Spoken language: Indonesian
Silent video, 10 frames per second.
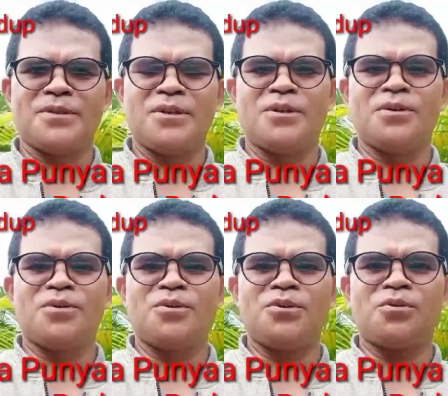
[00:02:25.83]

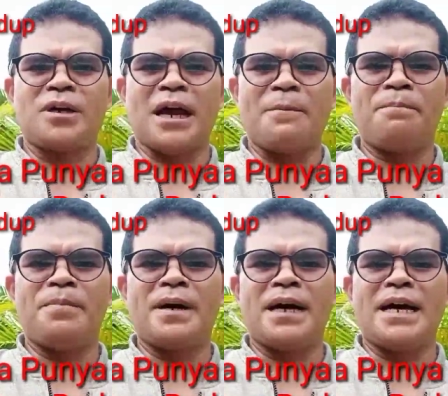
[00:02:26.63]
Untuk apa
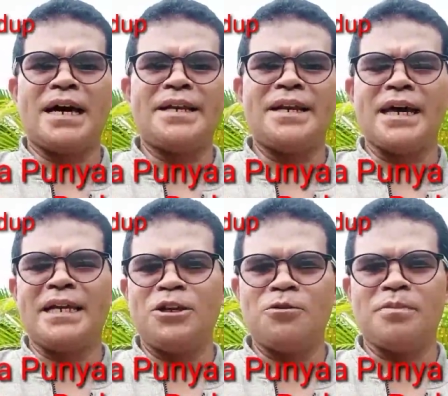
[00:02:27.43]
Anda
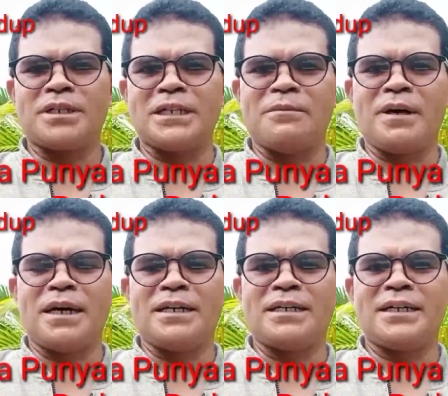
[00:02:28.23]
hidup bersama
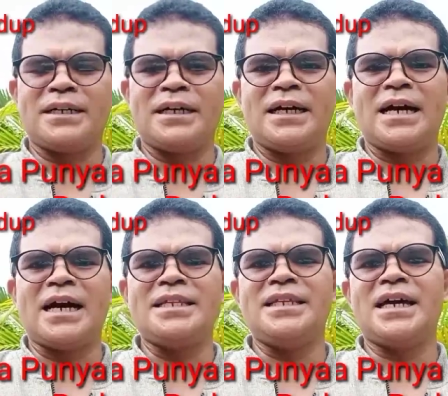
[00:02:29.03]

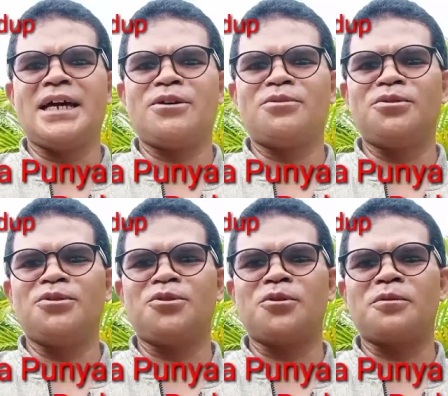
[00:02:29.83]
hanya
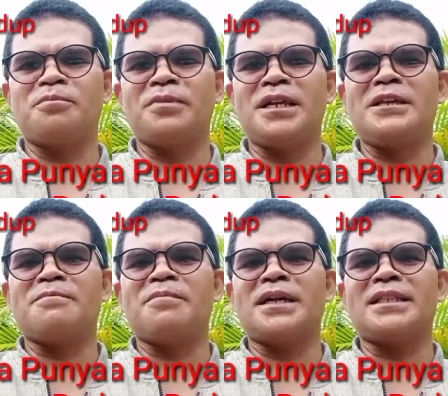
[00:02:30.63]
untuk
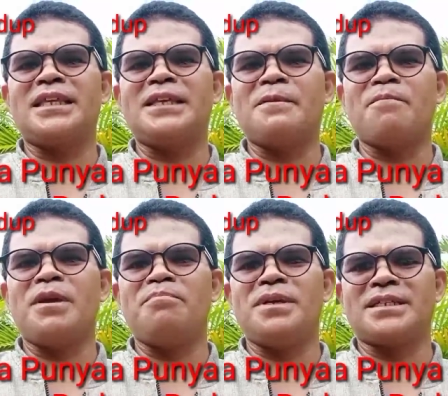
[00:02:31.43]
menikmati mimpi
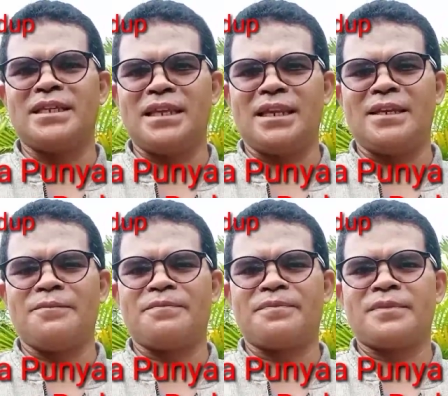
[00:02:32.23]
sendiri.
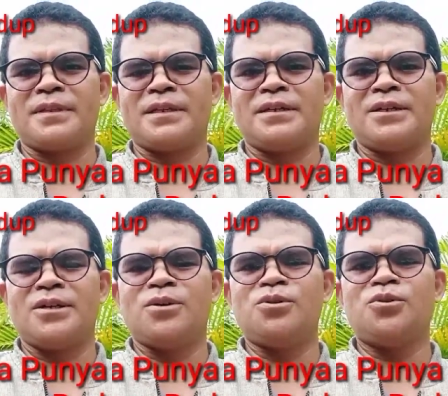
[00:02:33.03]

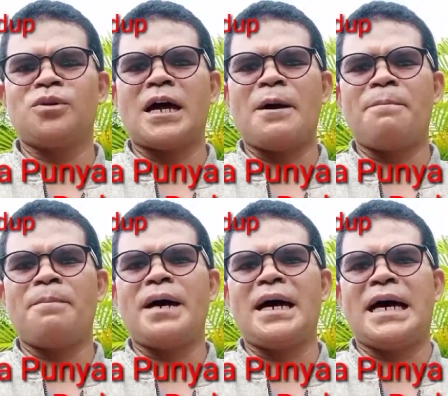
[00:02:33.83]
Untuk apa
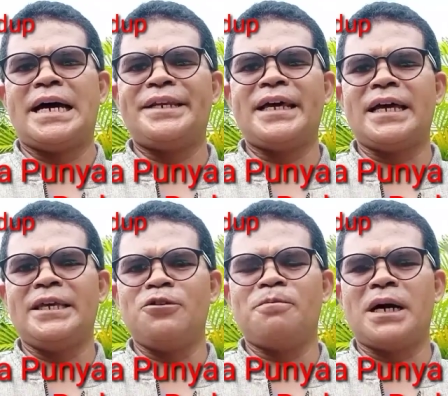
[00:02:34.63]
Anda hidup
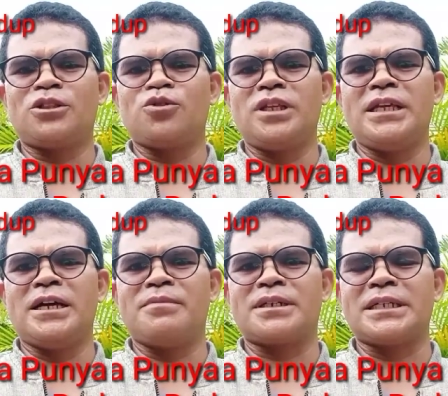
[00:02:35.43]
atau tinggal
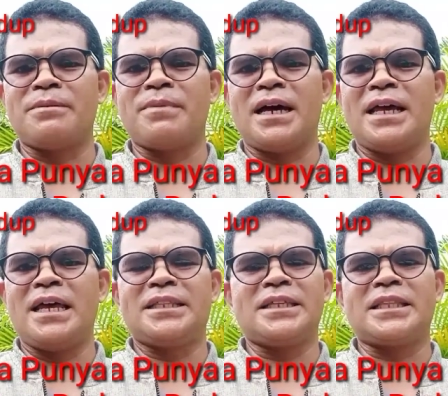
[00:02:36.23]
bersama
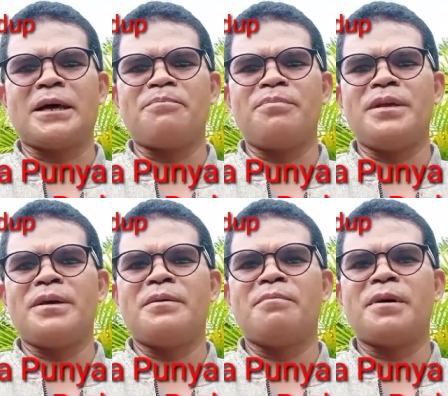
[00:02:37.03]
tetapi
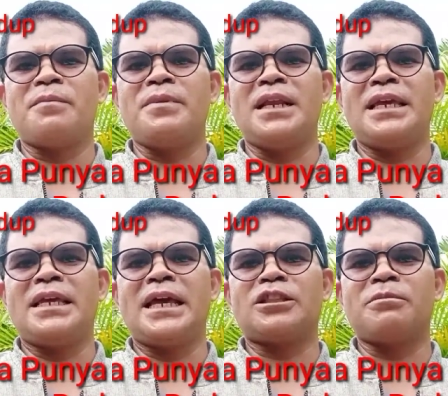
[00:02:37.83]
memiliki
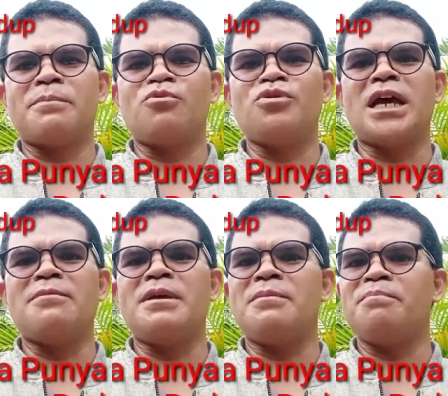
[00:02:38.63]
atau mempunyai
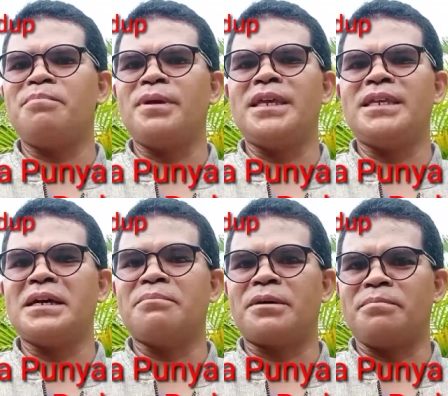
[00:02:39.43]
mimpi yang berbeda?